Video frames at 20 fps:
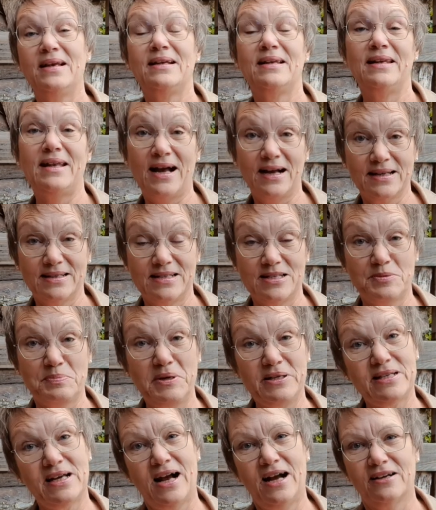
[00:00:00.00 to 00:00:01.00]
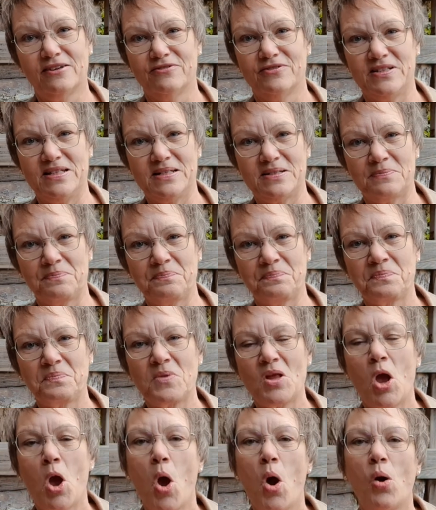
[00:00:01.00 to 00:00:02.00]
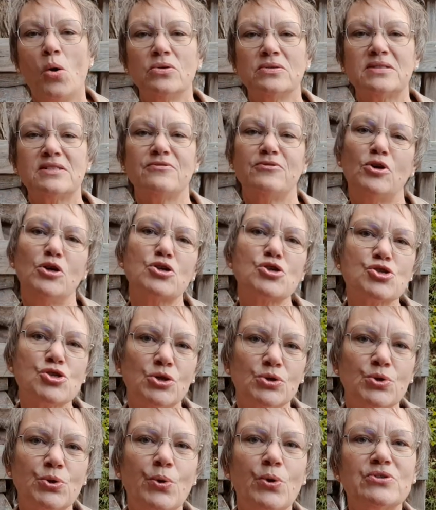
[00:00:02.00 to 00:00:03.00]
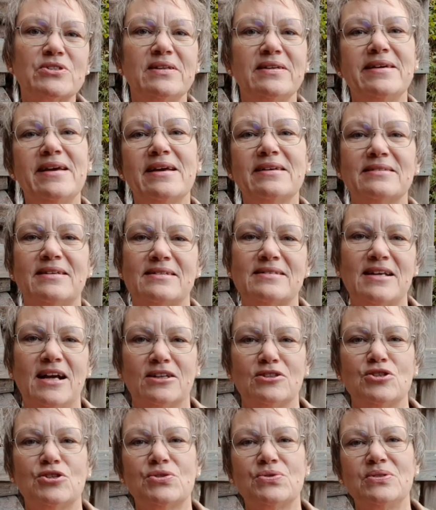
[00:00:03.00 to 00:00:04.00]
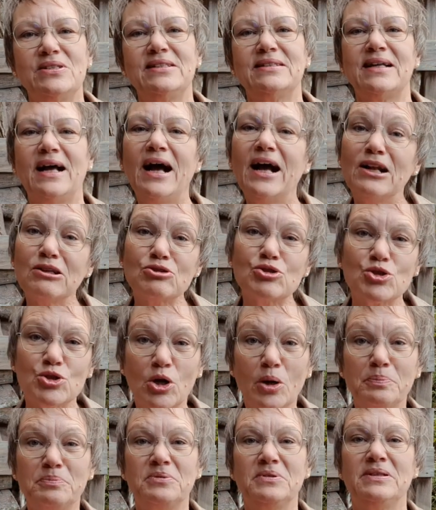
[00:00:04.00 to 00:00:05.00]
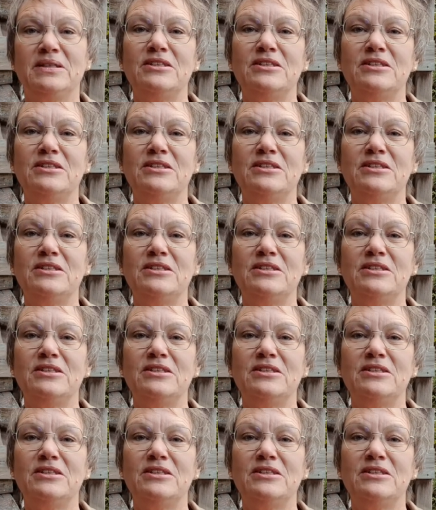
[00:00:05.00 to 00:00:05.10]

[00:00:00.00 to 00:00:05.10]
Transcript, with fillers: Lange nicht mehr da gewesen. Und sie wollten schon loslegen, da sagte ich zu ihnen, halt, stopp,